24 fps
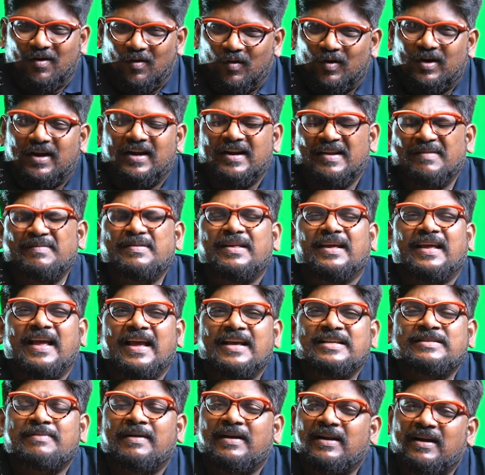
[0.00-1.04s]
ఒక నీ మీద
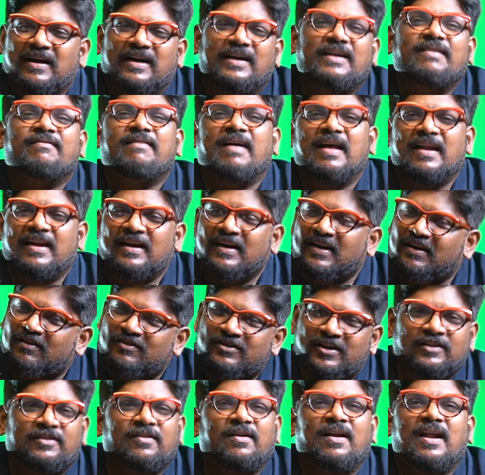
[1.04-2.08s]
కేసు పెట్టనంటే వాళ్ళని నేను
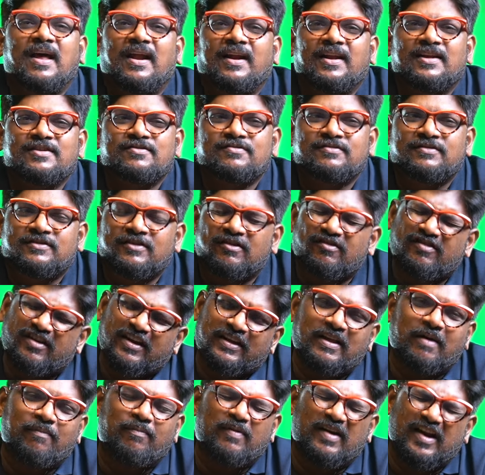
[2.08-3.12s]
శత్రువులానే చూస్తాం నీ
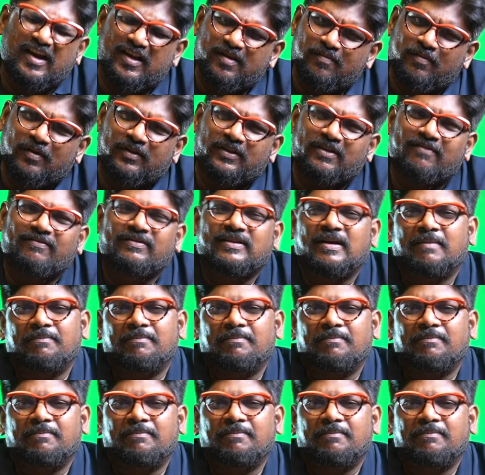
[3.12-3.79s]
తప్పు లేదు మొత్తం